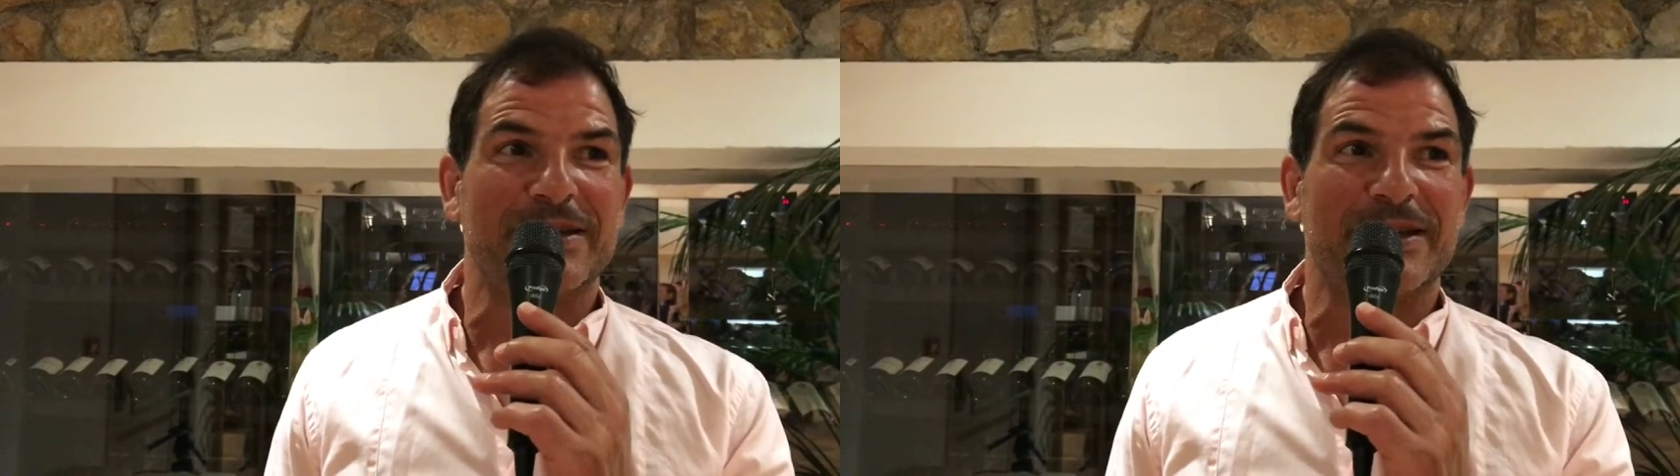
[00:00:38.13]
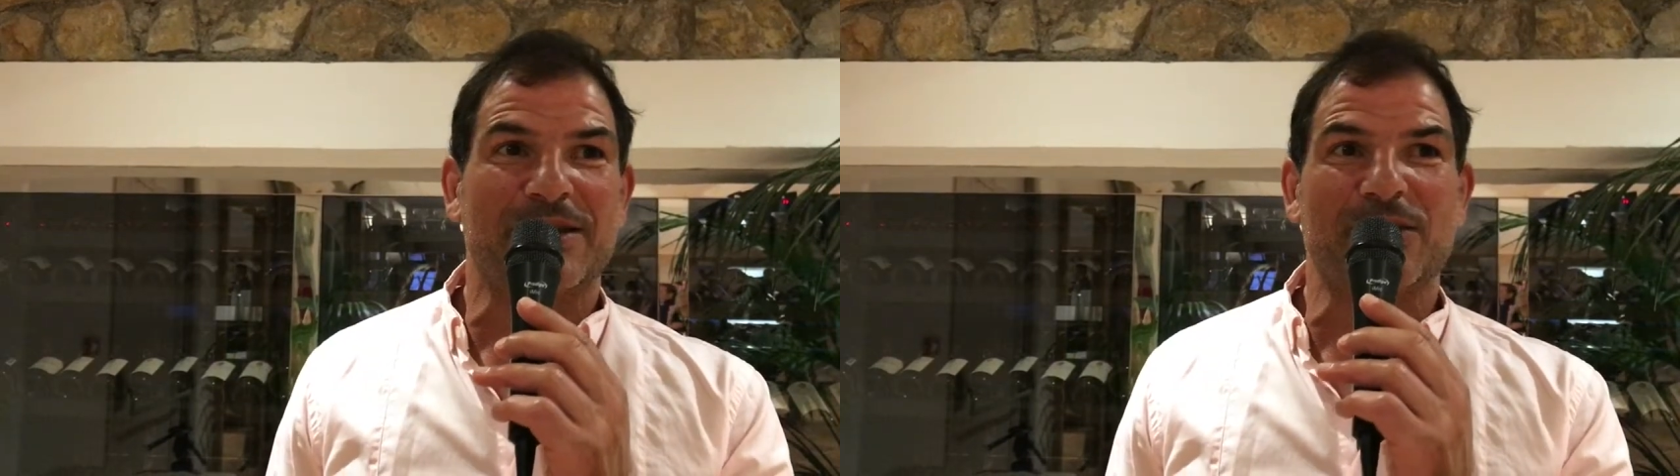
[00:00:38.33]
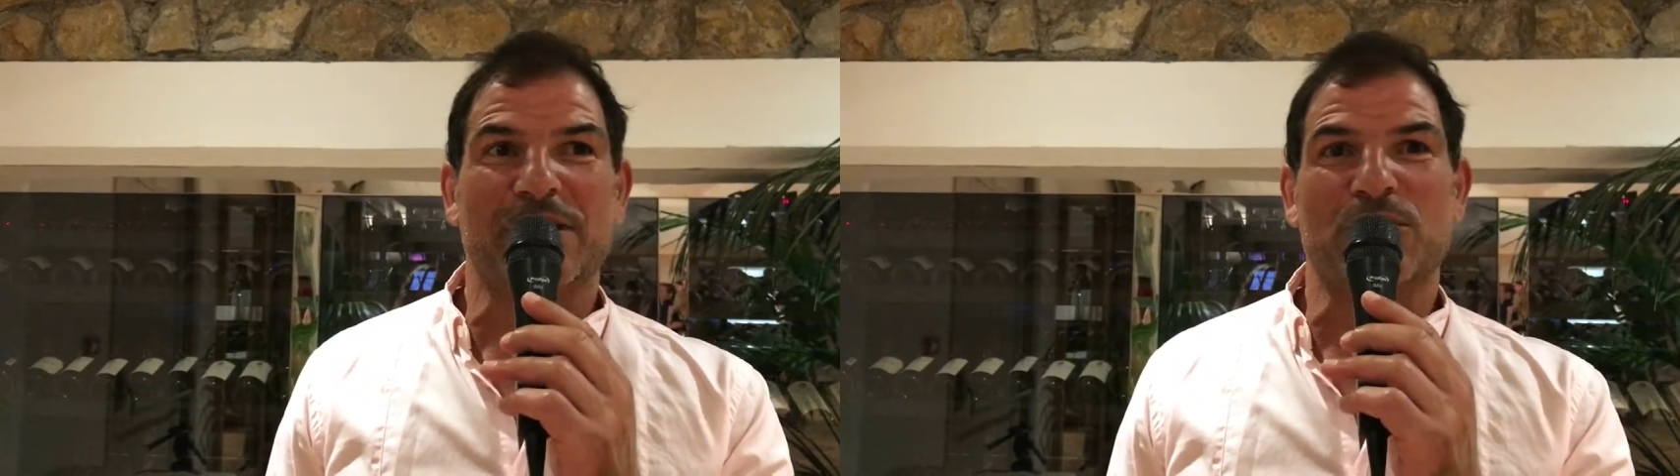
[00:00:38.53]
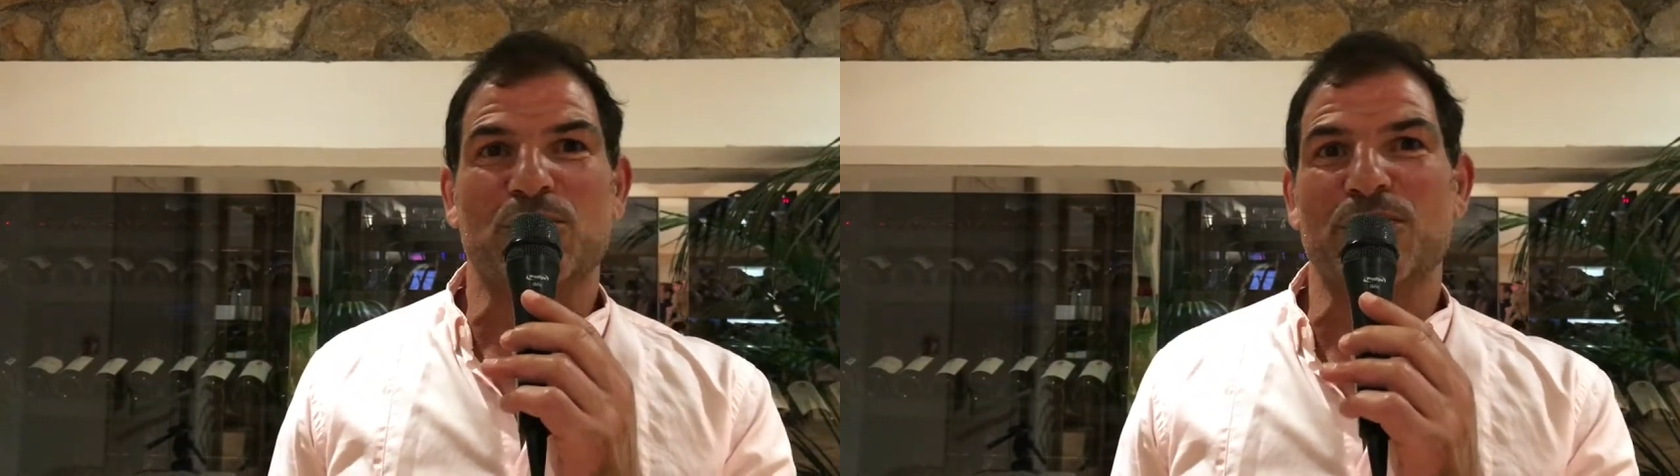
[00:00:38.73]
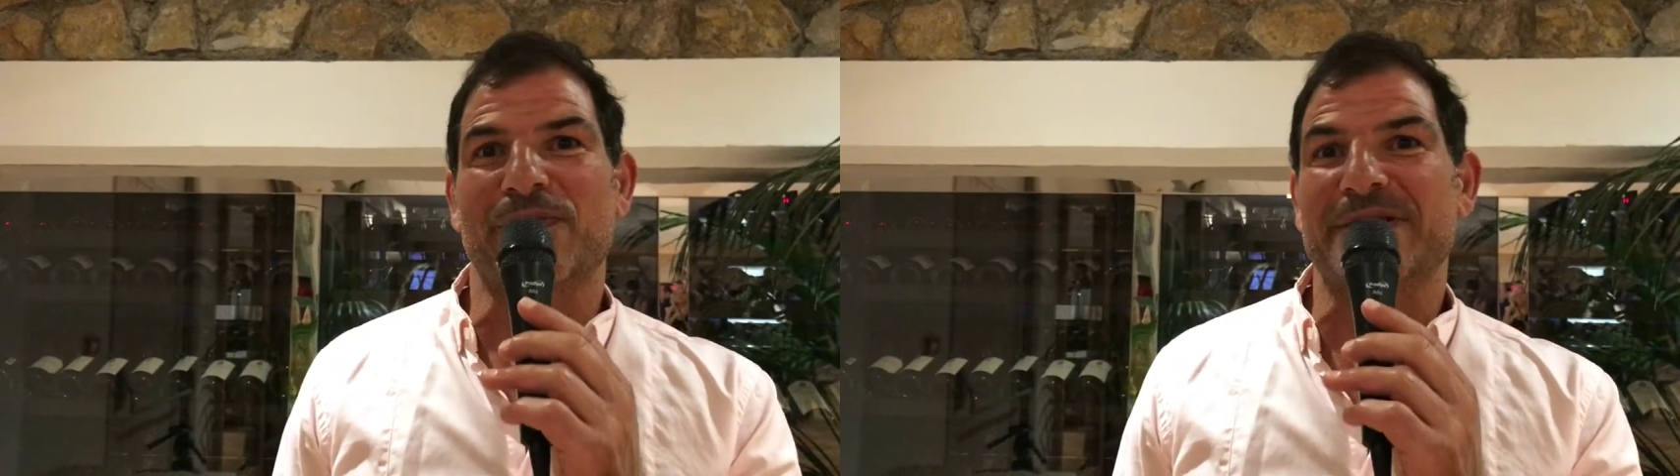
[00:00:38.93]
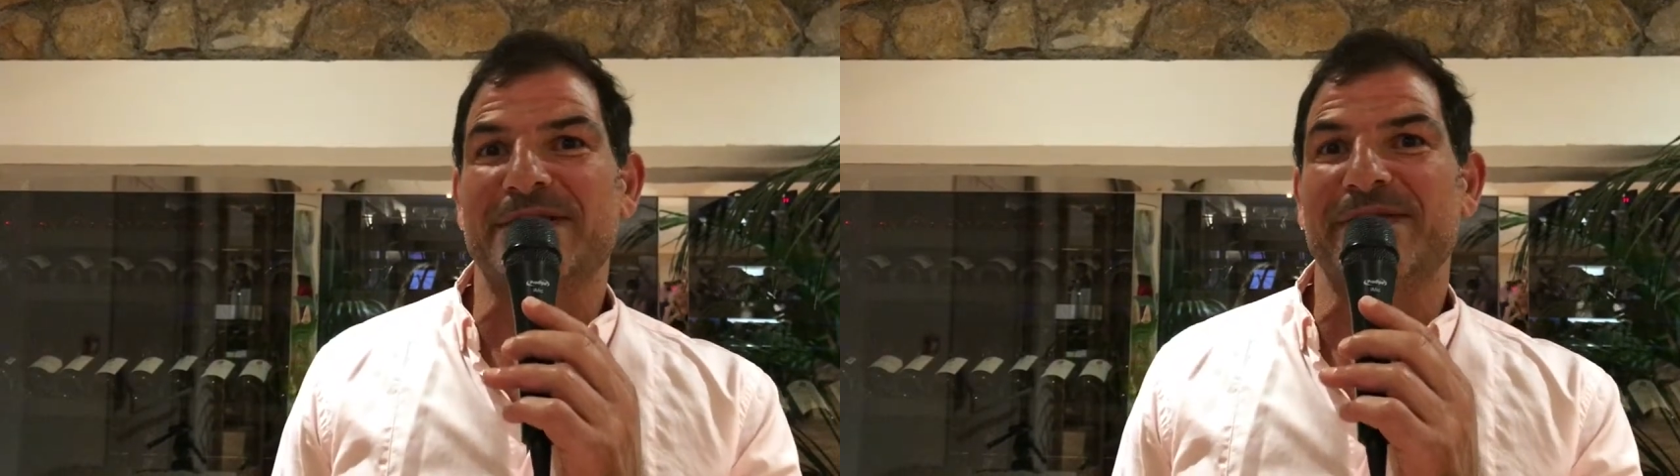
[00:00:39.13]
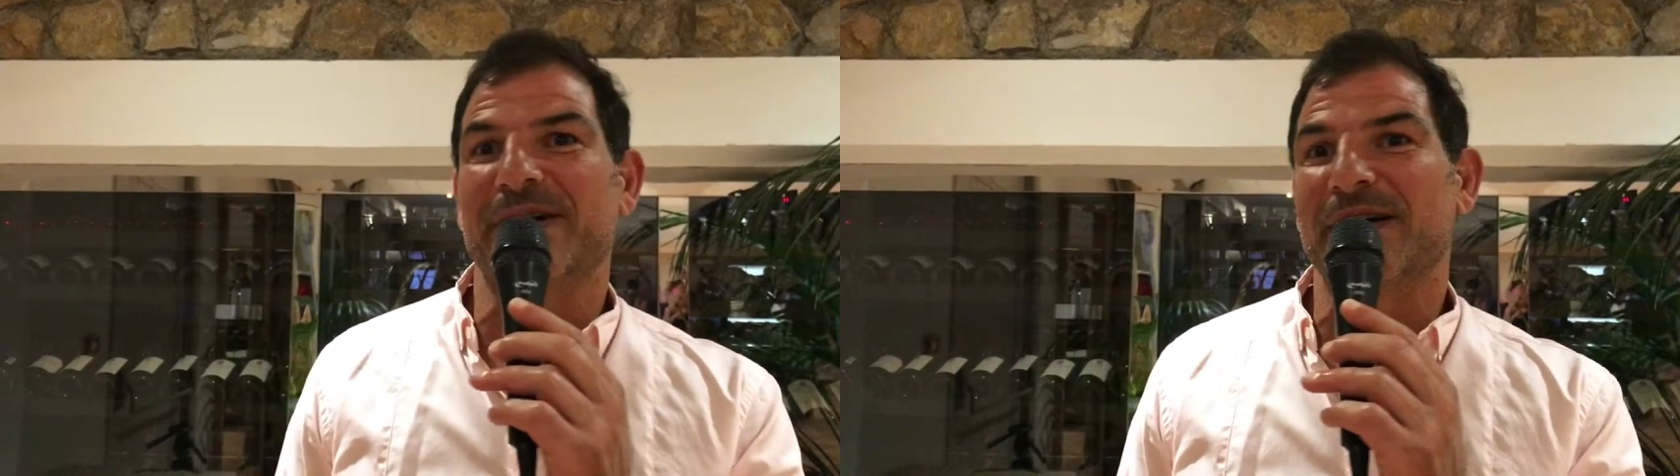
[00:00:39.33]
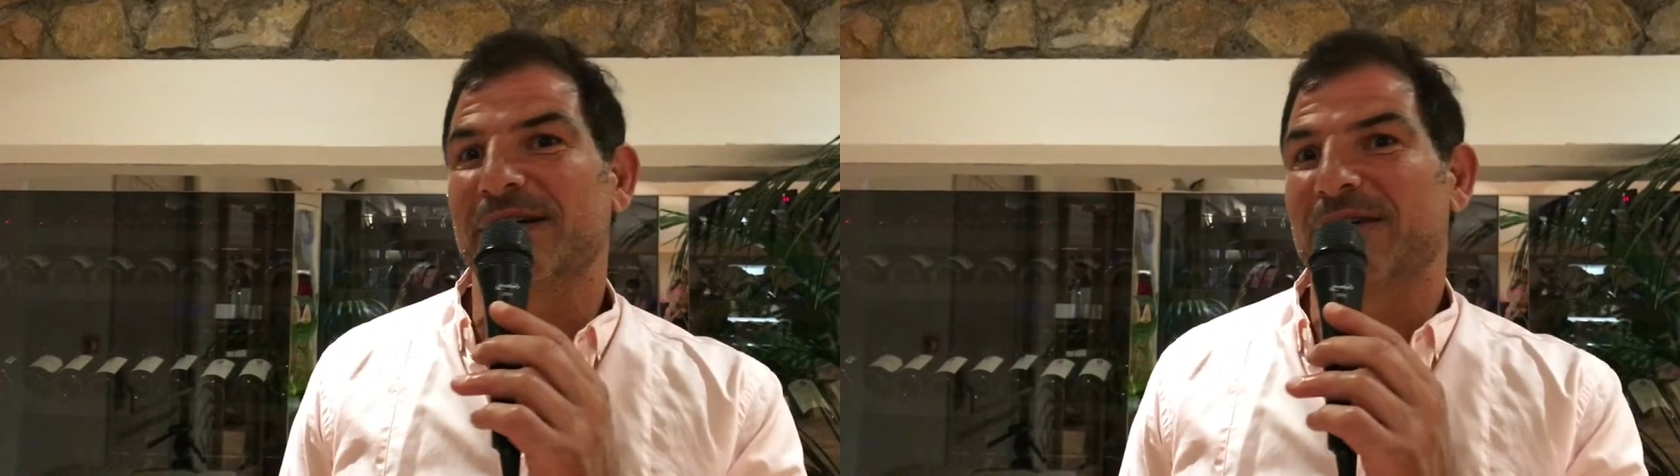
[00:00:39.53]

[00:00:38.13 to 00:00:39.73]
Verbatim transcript: et que, ce festival